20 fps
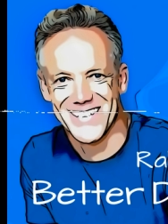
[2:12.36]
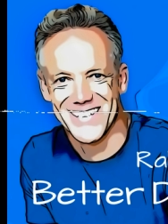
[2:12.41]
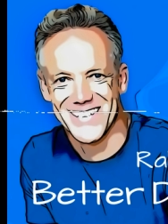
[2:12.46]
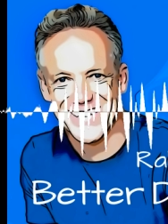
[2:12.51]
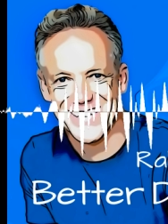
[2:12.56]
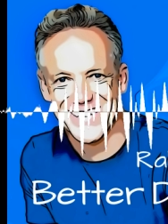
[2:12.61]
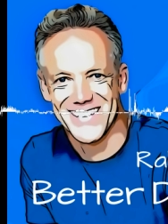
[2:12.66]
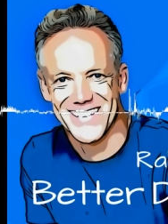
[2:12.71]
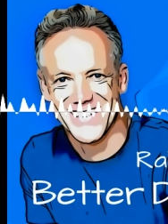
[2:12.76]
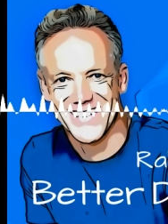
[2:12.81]

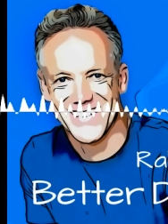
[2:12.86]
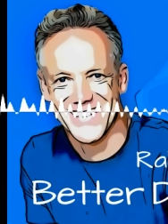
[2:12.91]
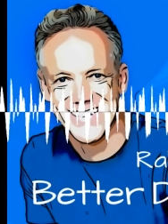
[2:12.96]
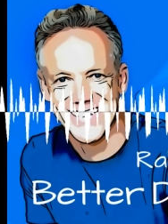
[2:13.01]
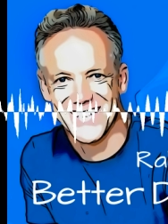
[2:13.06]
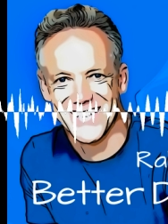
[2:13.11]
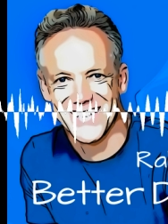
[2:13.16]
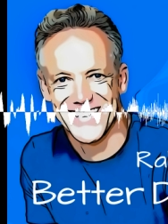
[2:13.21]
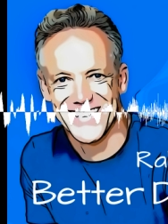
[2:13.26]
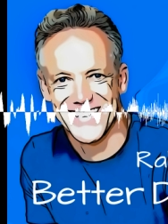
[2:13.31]
da, steht
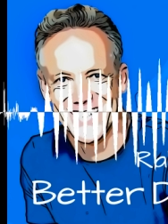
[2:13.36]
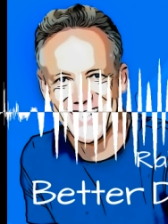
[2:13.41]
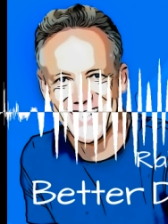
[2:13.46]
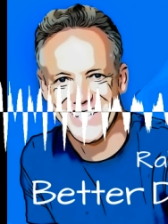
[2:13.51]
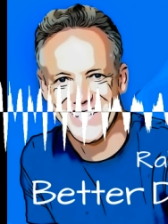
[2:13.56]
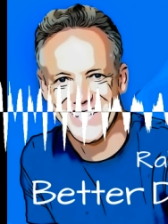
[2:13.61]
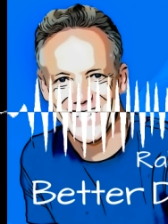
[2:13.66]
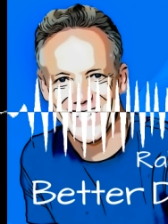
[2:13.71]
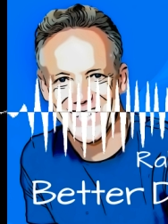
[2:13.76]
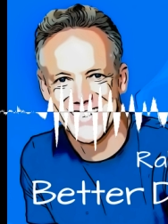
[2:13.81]
ja, da
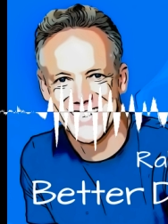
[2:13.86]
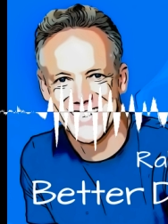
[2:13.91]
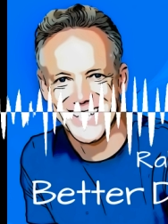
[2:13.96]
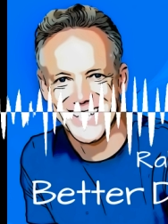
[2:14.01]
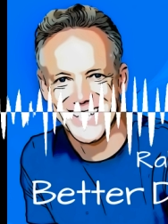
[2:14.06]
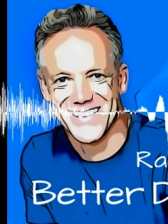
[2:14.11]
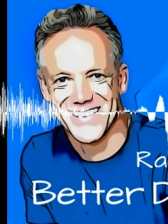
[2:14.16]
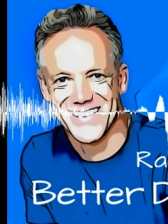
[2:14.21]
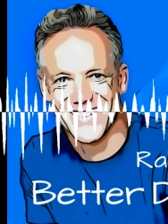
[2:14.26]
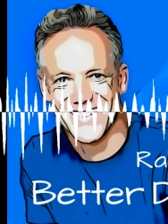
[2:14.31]
stehen ja schließlich
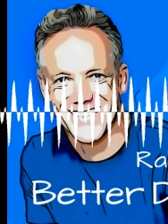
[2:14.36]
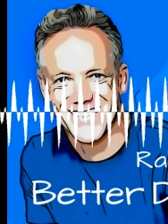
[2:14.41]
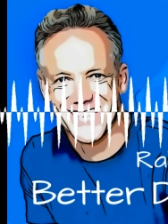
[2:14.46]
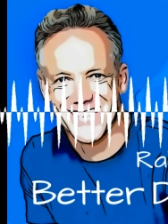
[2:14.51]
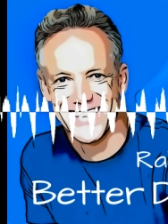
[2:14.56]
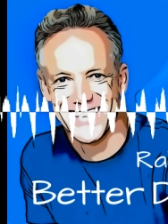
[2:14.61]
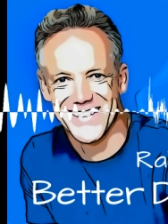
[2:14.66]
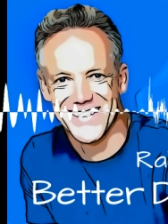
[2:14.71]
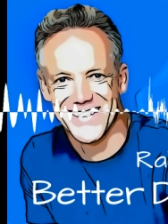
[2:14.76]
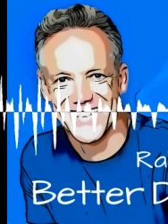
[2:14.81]
Entscheidungen
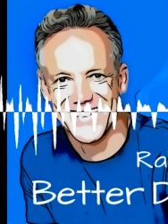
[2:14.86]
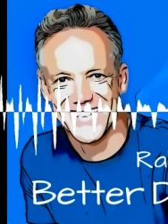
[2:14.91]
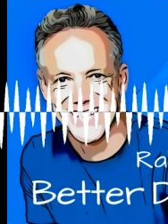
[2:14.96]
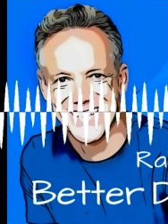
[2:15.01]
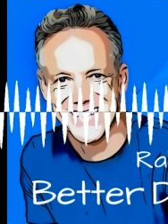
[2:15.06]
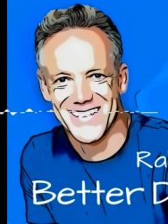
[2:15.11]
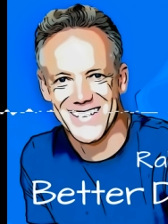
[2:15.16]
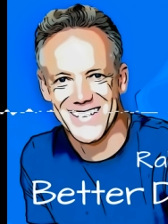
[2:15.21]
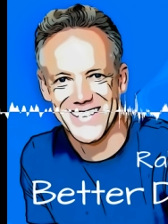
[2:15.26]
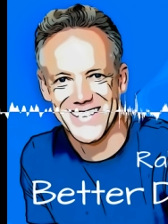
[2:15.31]
dahinter,
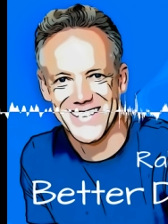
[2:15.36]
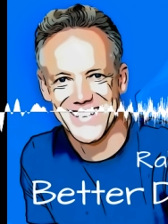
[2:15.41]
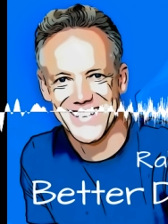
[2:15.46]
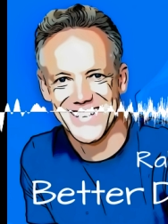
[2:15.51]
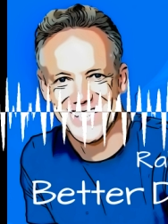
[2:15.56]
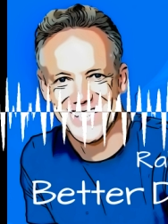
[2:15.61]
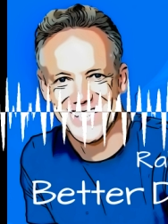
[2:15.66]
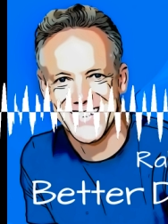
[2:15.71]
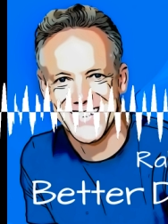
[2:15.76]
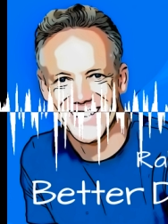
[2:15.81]
die
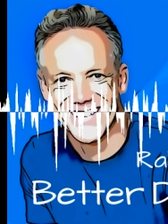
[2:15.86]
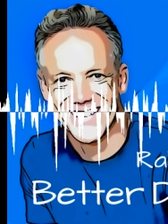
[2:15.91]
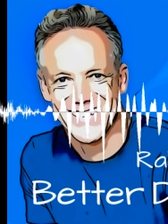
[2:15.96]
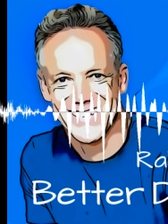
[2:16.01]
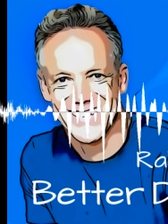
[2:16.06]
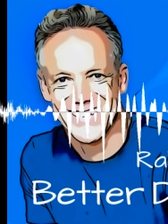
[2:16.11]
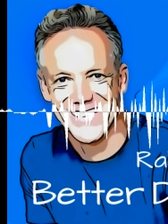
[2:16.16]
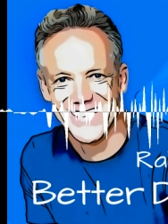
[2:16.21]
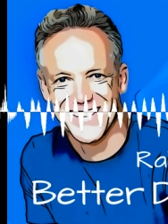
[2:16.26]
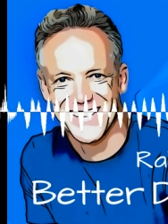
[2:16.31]
potenziell mein
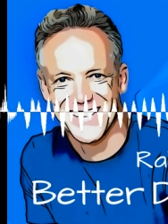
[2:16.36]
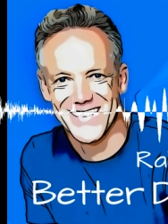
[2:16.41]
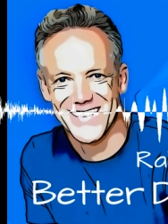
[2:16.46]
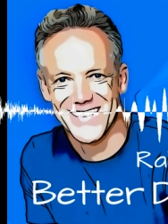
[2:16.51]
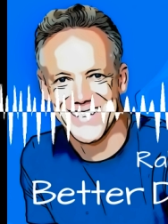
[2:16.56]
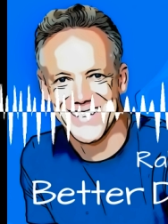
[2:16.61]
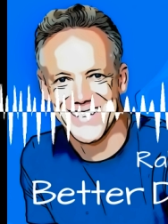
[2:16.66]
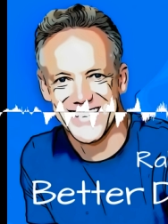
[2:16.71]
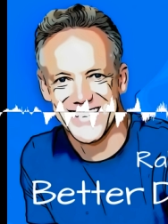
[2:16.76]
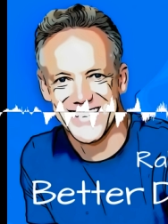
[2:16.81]
ganzes weiteres
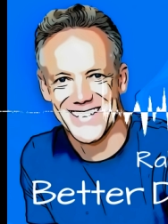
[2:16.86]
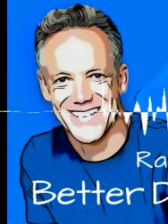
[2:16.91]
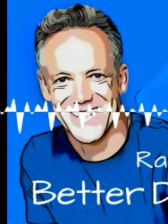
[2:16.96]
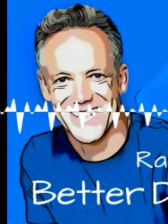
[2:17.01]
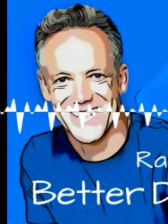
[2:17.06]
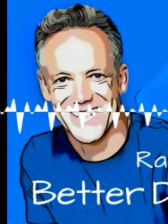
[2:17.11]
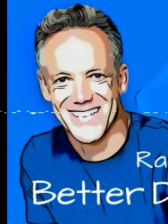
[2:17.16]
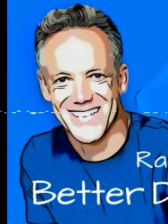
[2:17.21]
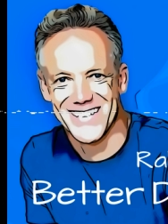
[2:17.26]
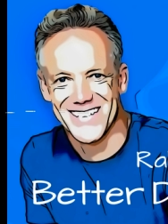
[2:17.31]
Leben
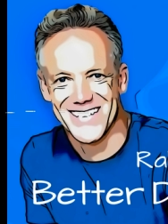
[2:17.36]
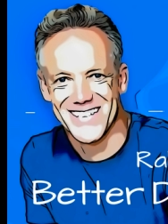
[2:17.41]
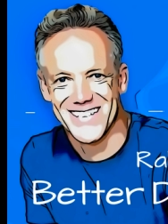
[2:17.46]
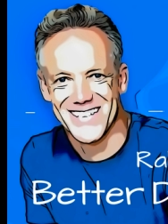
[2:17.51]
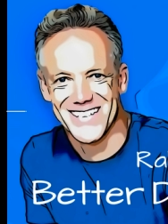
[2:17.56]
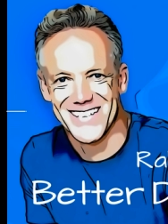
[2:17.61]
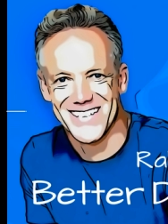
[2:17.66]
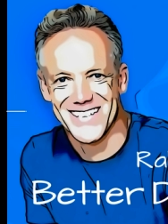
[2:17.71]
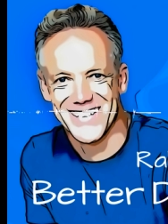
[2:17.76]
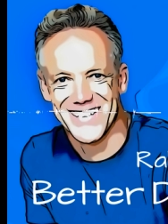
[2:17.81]
bestimmen.
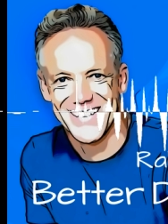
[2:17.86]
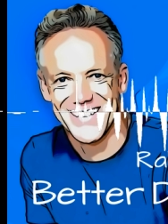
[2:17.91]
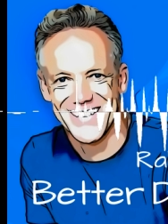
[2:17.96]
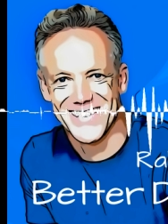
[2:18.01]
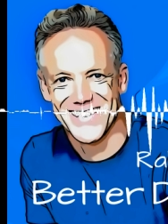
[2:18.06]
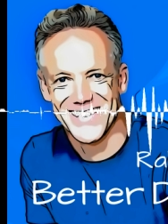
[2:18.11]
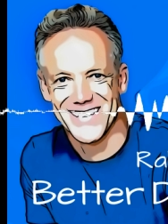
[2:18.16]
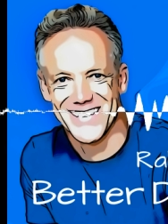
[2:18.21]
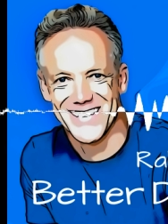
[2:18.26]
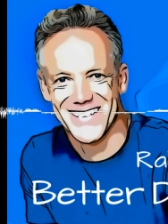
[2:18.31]

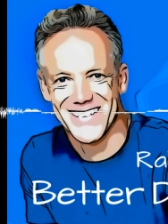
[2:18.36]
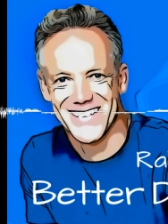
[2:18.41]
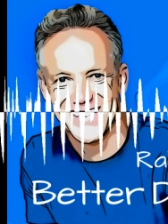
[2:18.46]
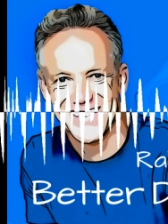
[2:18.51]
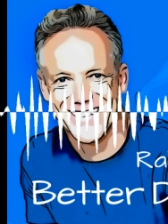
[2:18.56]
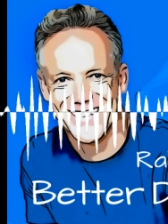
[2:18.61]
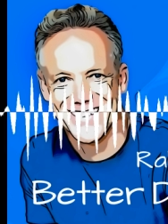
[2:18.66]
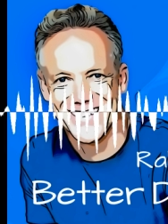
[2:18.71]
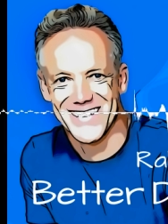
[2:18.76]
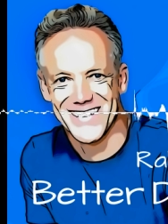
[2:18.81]
Dass das nicht
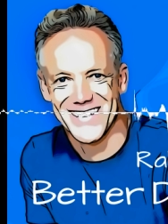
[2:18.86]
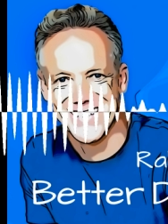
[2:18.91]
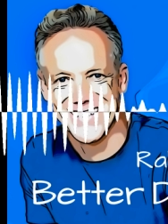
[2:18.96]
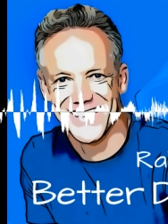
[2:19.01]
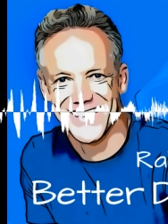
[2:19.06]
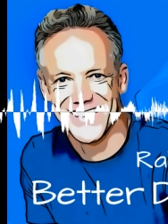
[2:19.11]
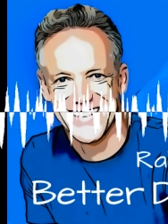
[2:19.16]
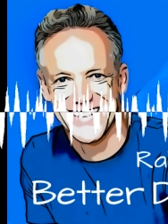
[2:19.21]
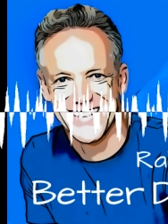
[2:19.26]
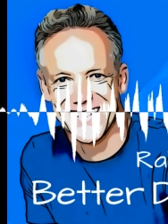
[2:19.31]
ganz so
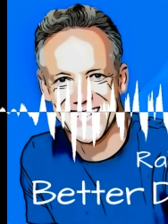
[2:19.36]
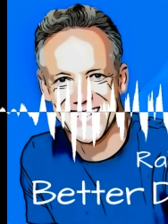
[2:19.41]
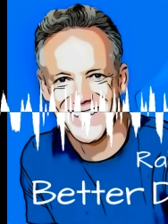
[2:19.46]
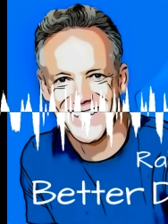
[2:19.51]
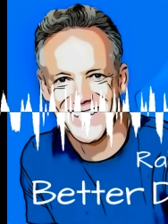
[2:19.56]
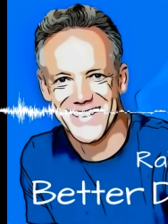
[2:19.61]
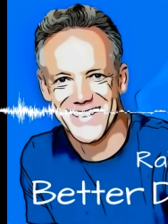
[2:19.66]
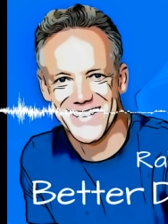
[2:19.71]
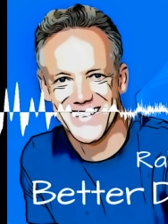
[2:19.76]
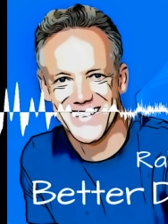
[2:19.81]
stimmt, das merkt man
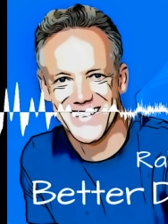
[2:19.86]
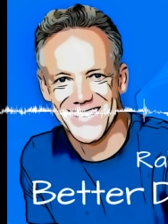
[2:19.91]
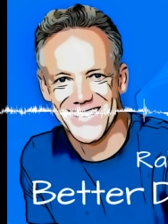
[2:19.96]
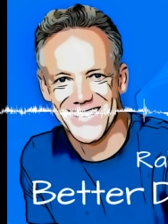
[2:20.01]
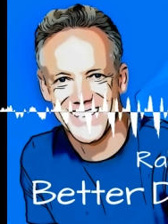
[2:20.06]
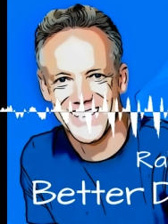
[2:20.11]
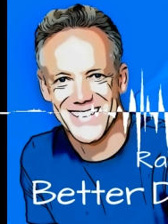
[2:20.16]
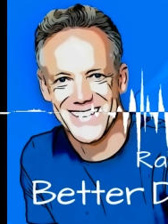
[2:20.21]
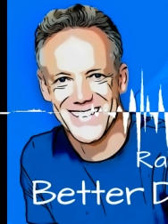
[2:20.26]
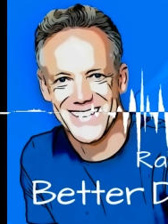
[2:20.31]
dann 20
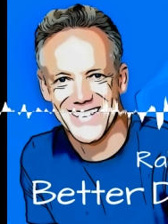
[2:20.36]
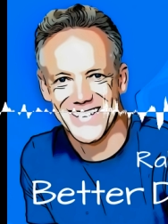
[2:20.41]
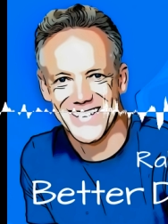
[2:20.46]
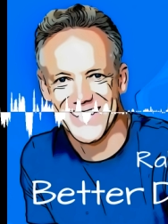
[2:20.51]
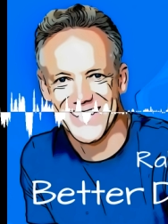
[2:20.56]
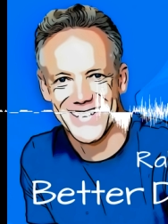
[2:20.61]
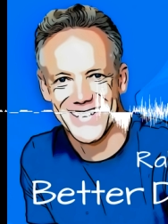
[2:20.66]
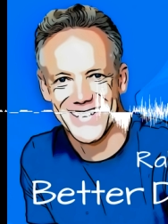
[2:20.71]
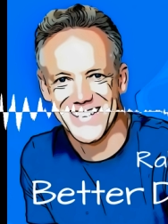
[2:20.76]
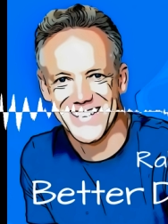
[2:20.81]
Jahre später,
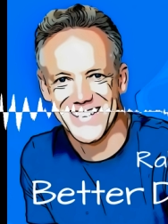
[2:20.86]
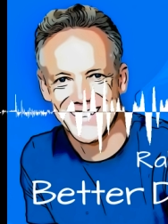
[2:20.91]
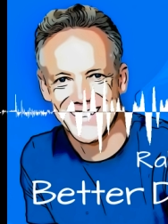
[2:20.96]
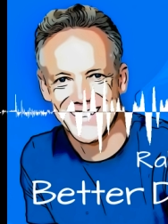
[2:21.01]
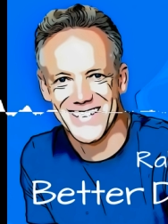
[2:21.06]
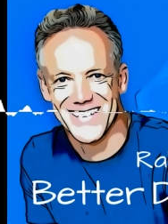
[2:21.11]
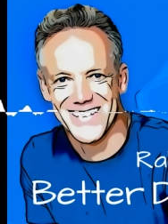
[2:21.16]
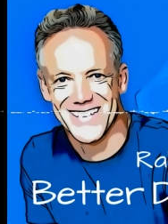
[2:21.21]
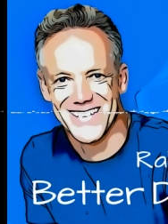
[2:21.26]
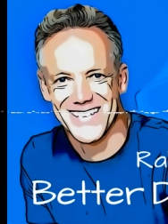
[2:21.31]
aber
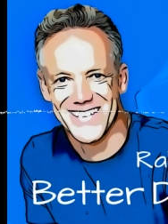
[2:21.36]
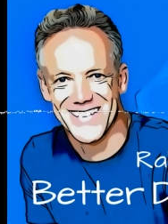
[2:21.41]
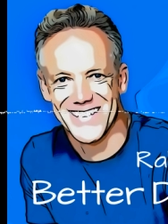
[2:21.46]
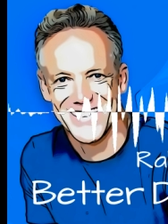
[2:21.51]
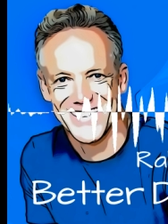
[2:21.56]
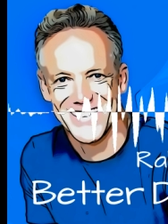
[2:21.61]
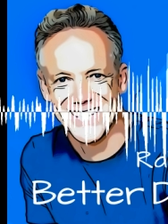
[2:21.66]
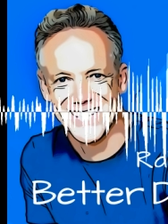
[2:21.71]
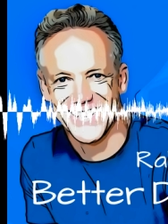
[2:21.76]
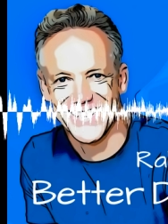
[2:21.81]
trotzdem,
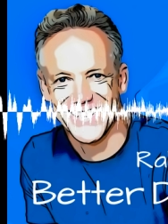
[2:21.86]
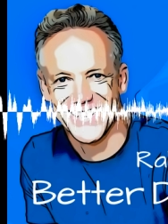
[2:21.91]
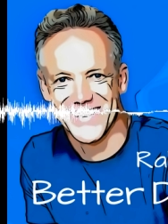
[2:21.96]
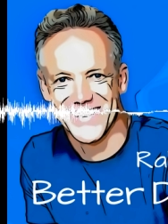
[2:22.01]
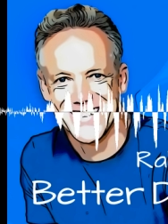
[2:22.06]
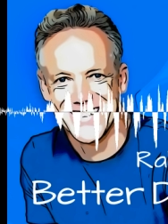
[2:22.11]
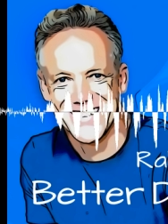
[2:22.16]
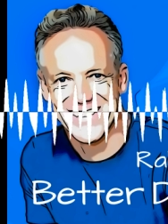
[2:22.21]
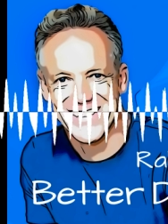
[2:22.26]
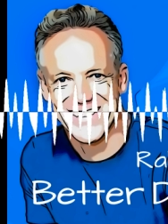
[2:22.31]
das alles
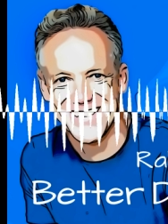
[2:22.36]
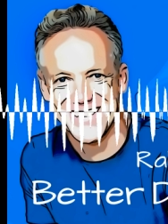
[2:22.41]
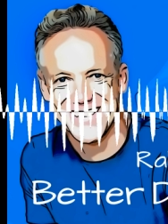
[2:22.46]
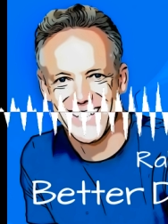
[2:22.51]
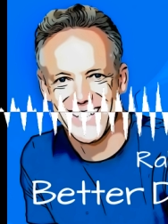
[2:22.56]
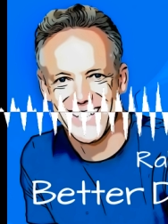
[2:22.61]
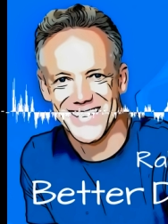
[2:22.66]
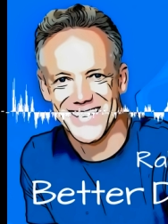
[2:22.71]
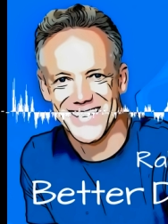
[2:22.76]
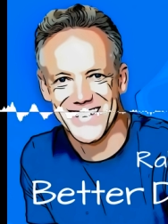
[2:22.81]
ist Teil
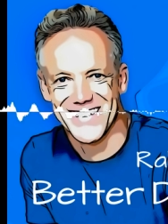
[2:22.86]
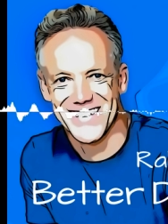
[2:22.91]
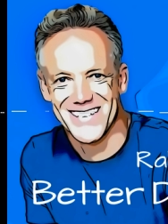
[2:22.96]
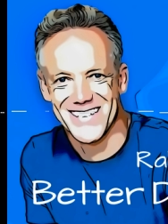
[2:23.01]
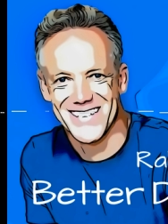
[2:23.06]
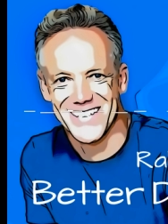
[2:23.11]
meiner Vita.